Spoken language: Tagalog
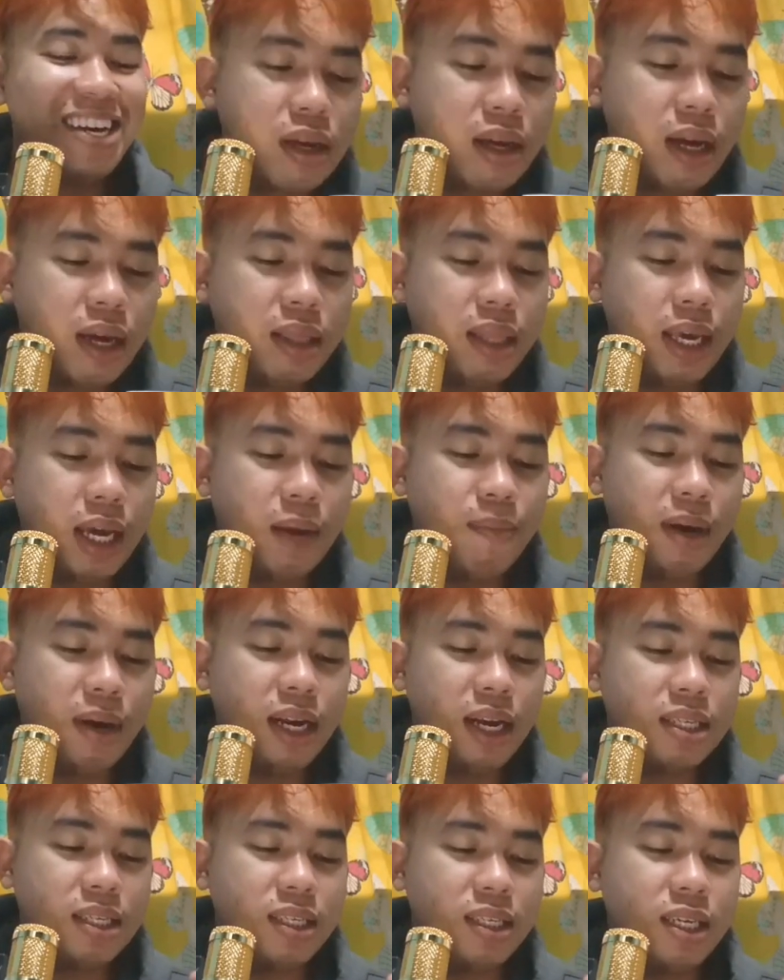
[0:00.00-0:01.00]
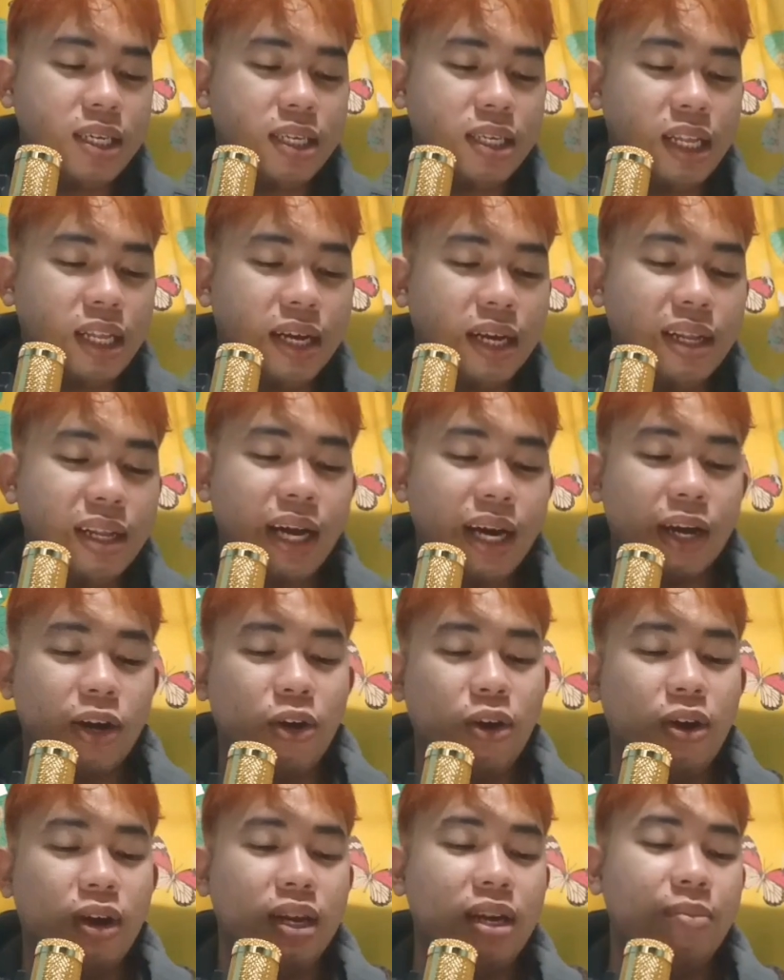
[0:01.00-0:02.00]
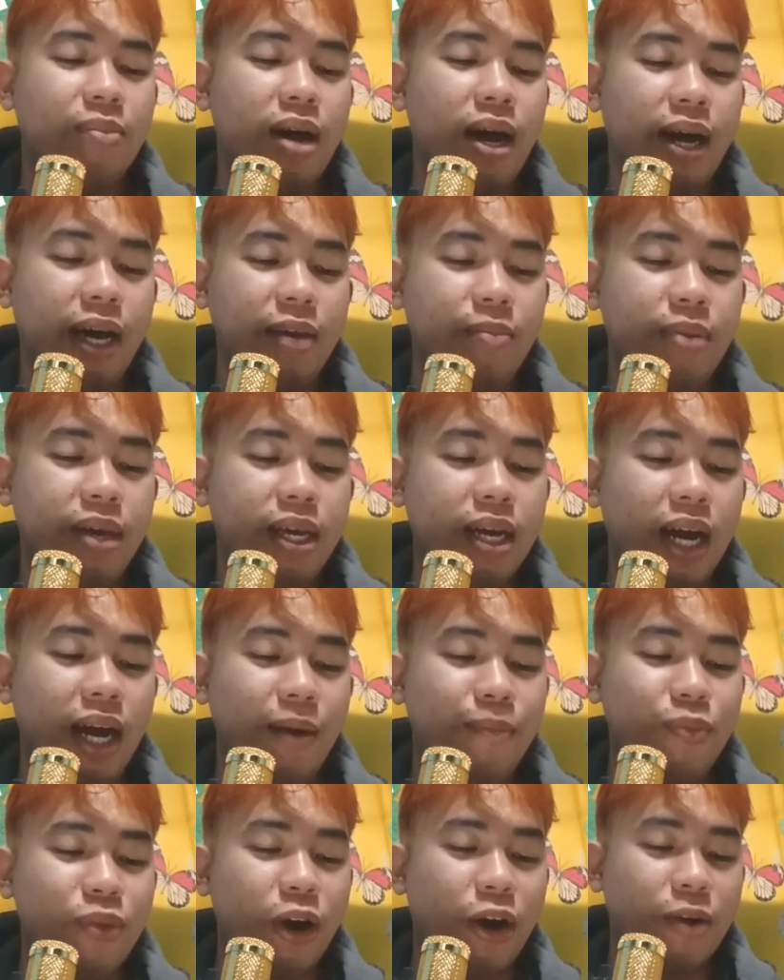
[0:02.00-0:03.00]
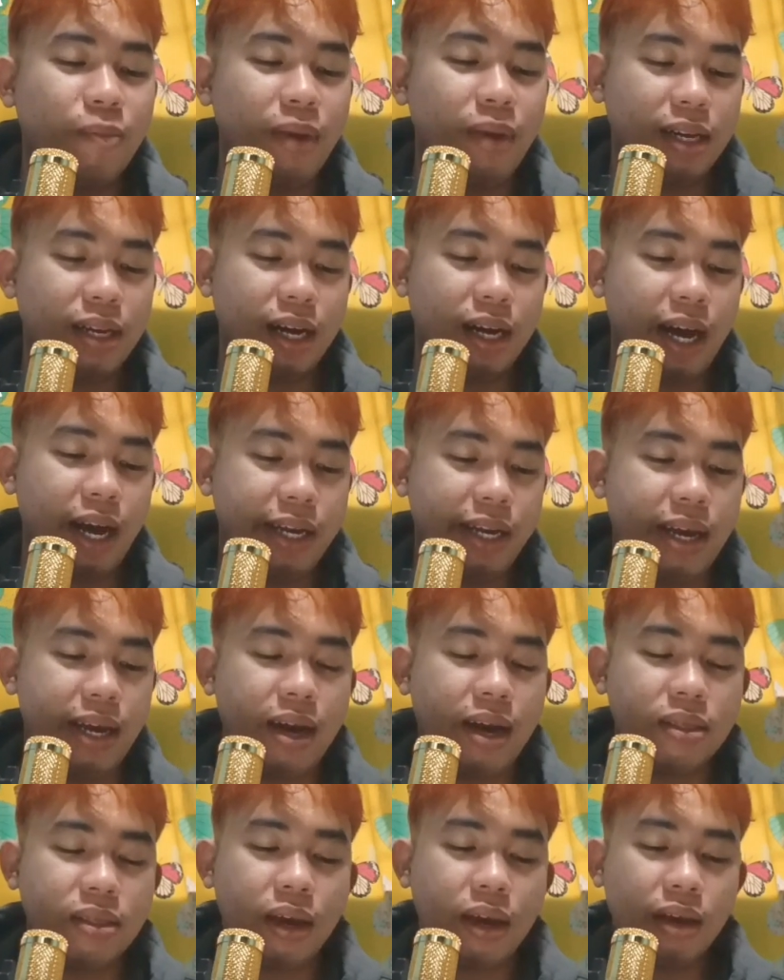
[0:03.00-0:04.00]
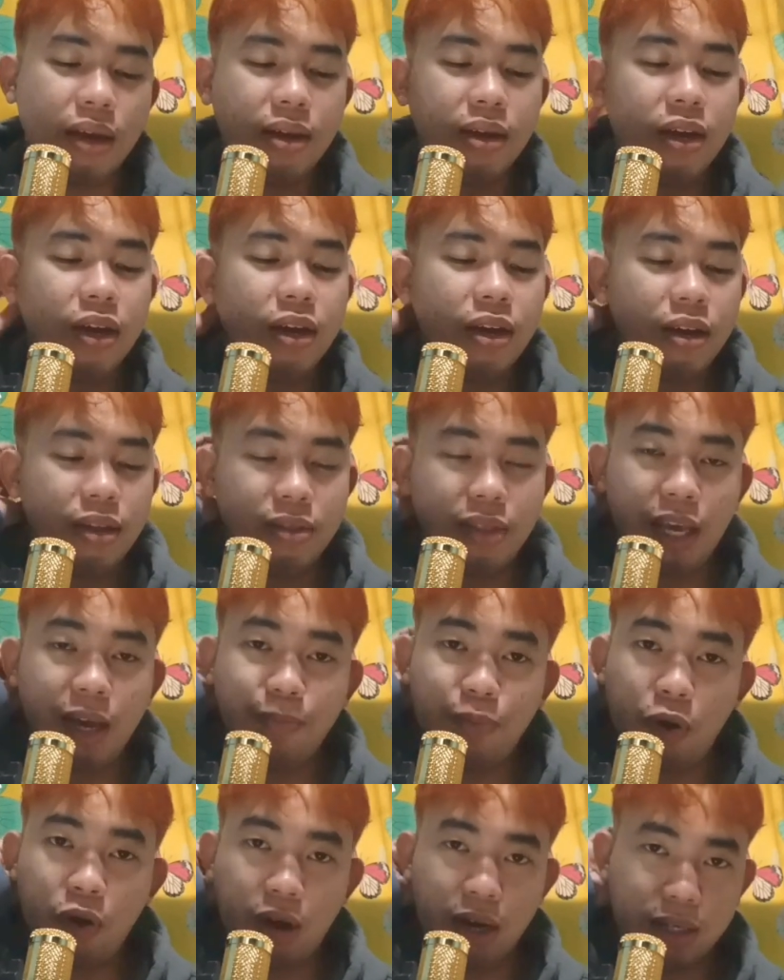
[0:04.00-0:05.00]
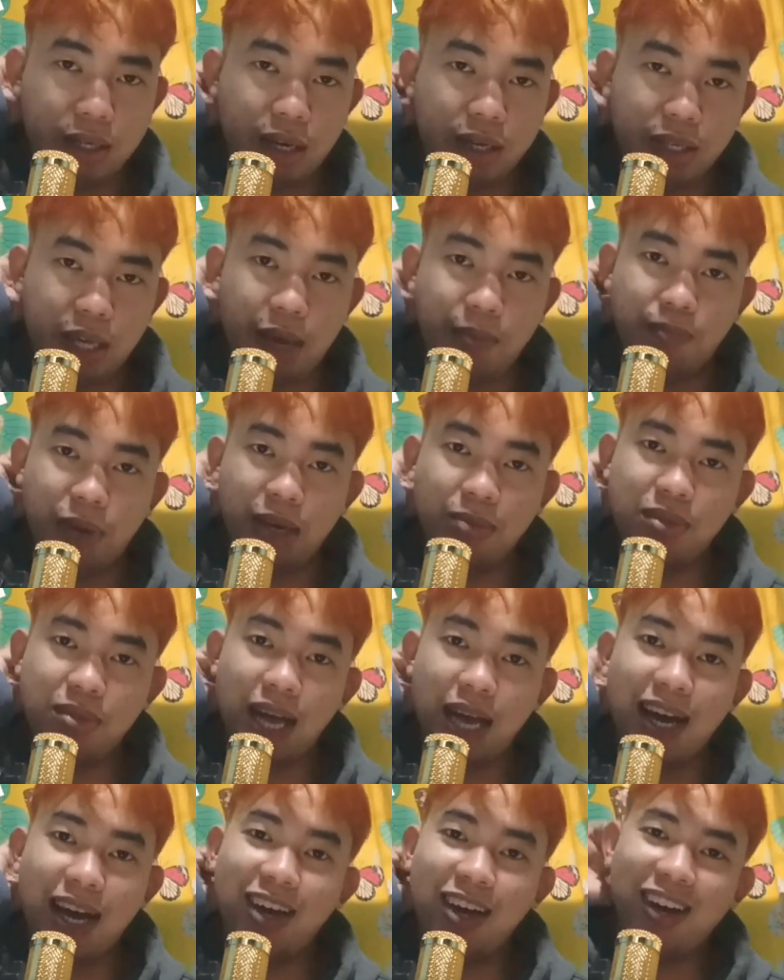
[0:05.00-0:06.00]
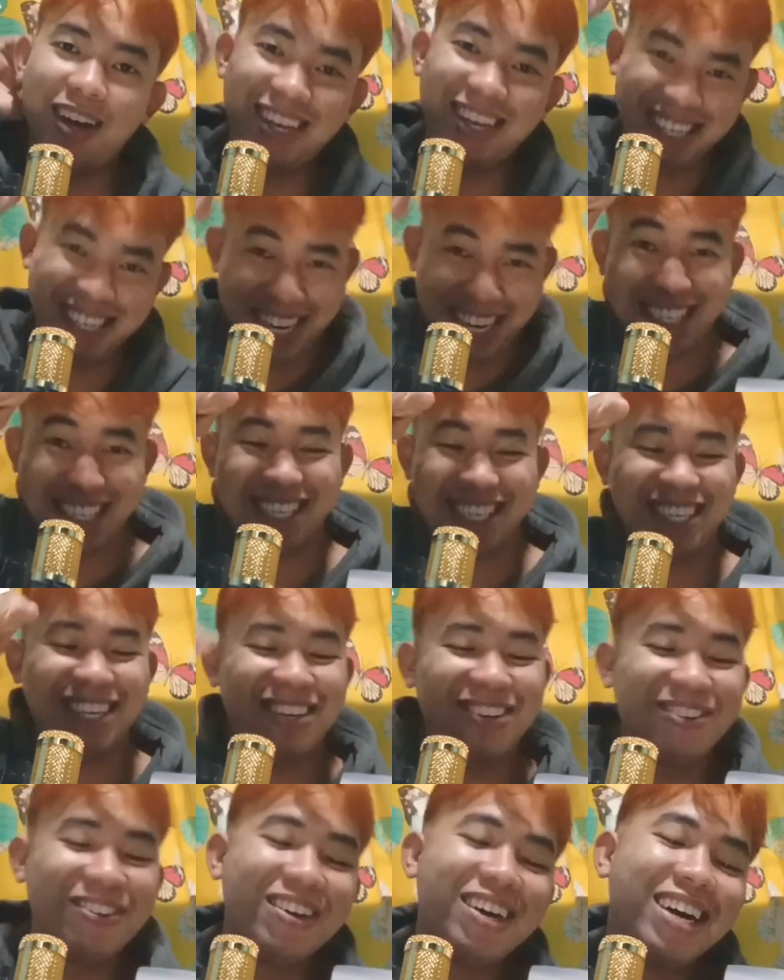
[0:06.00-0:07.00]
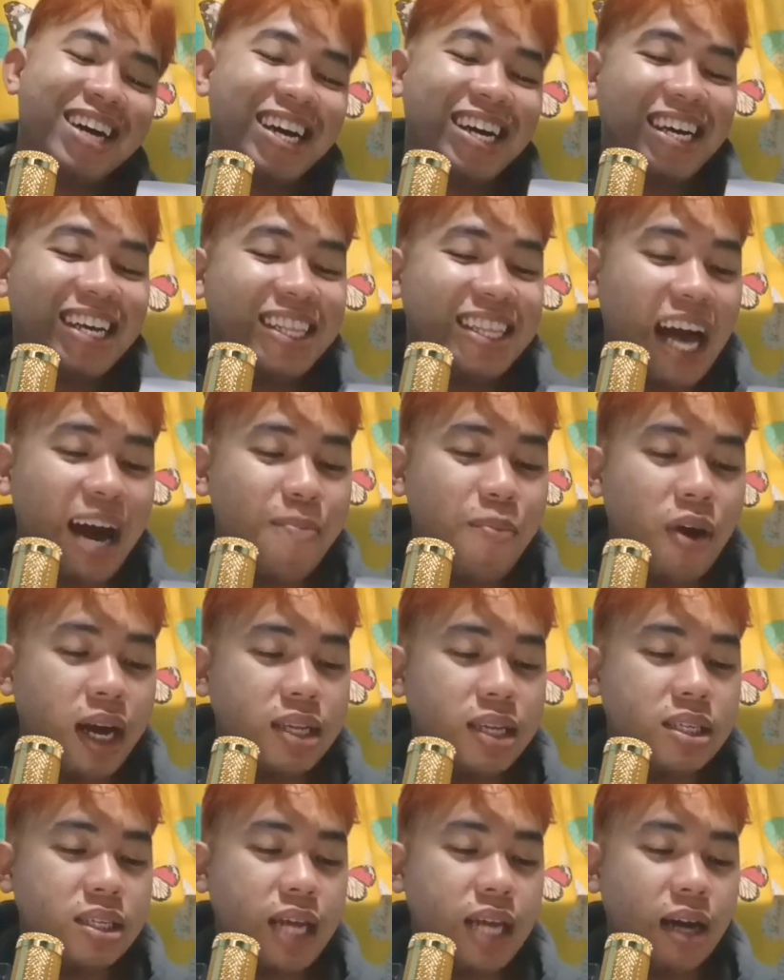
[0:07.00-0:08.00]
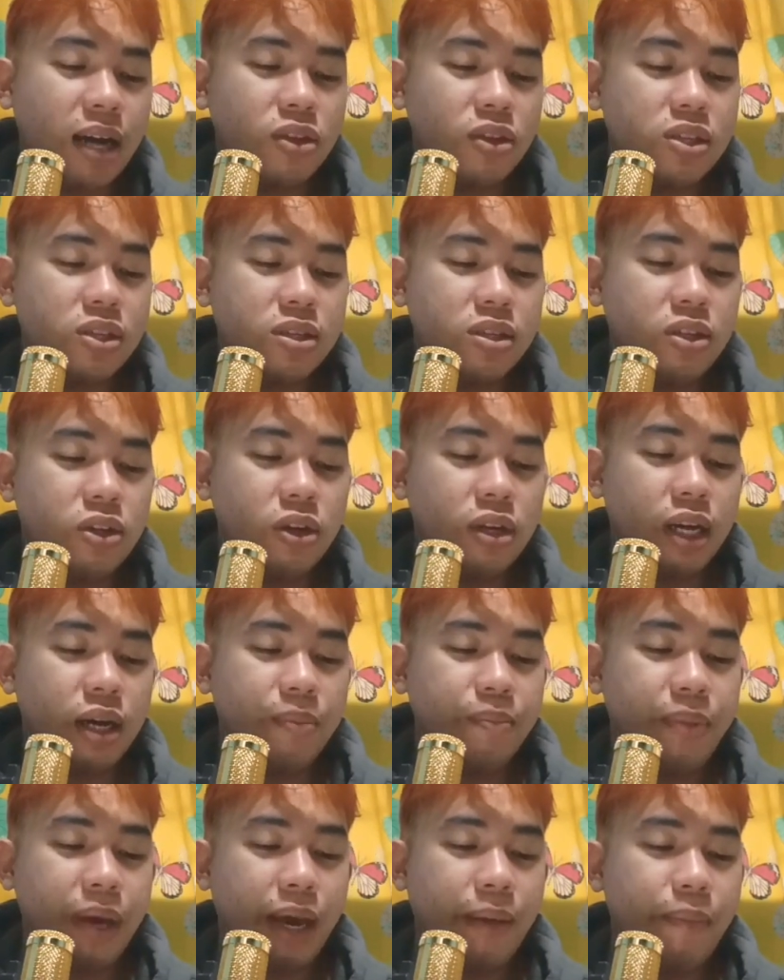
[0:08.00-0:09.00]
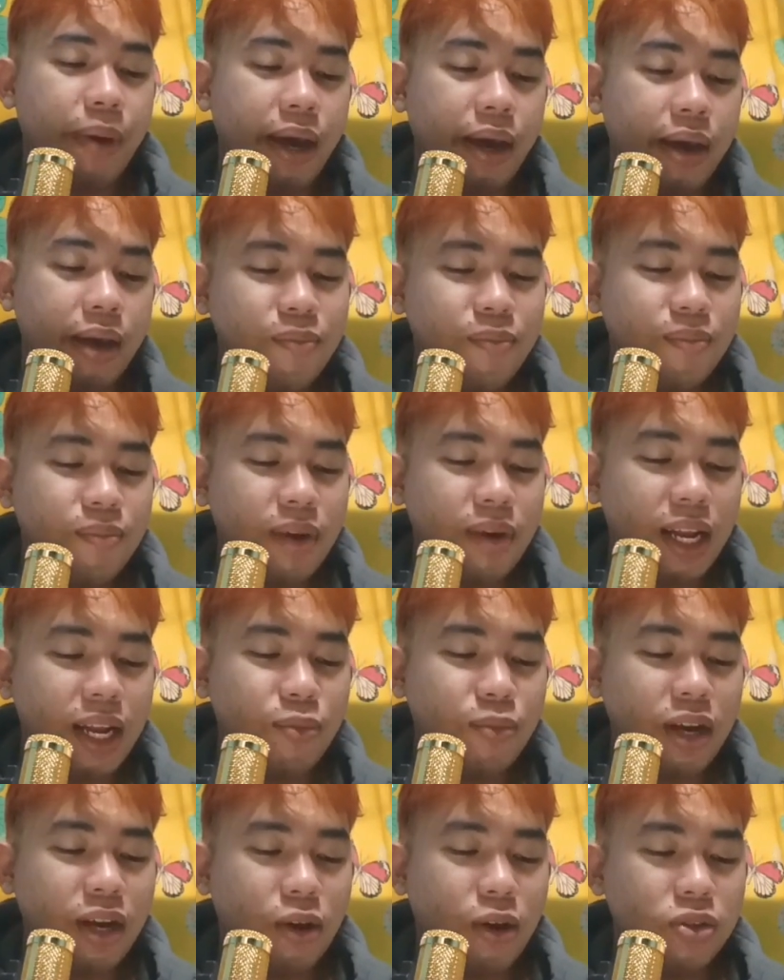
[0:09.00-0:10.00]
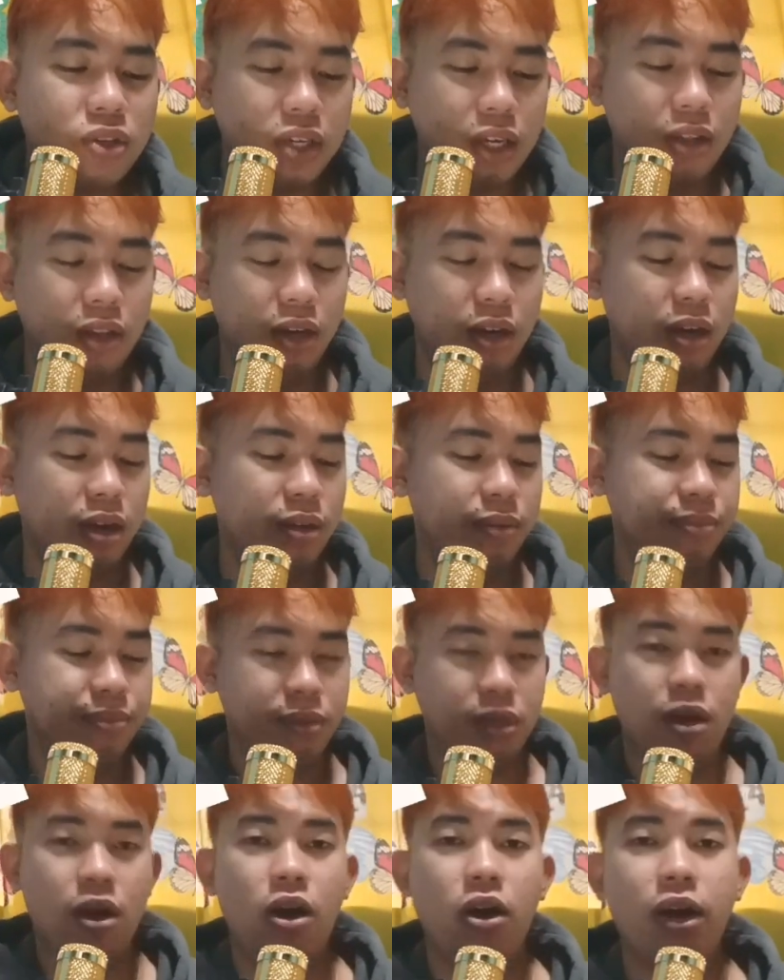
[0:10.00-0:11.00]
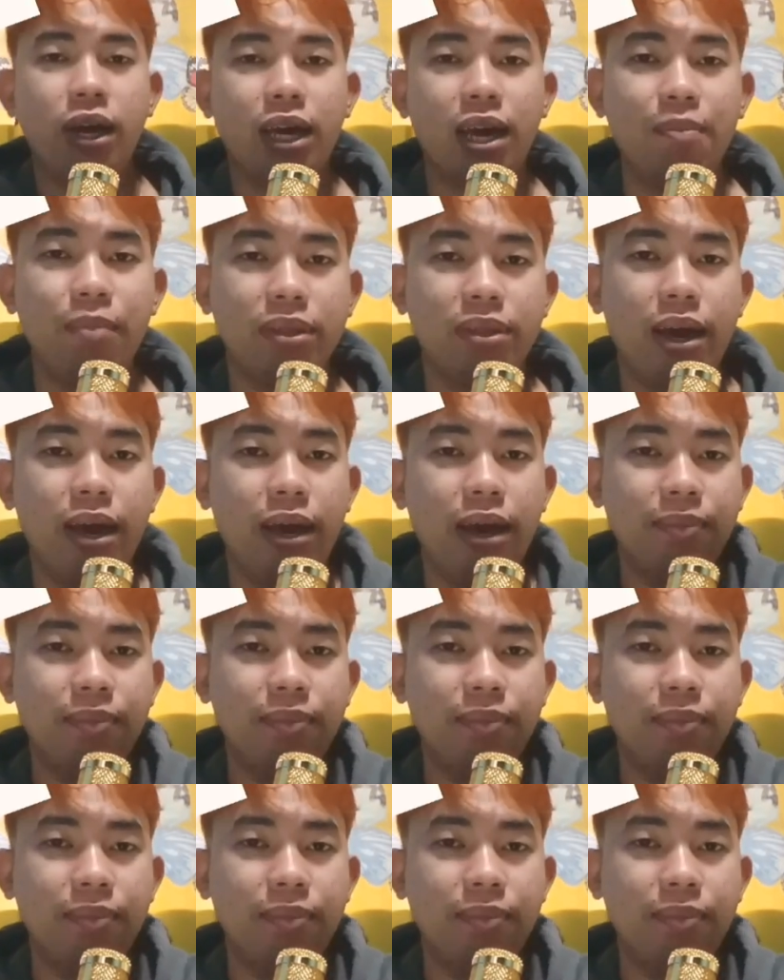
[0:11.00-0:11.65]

Hindi ka ba nagsisisi na nagaroon ka ng mga kaibigang abnormal kagaya ni ate? Hindi po, kasi same vibes tayo. Let's go. Tapos, status nyo ng bebe. Alam mo na kung sino yon. Okay kami, te.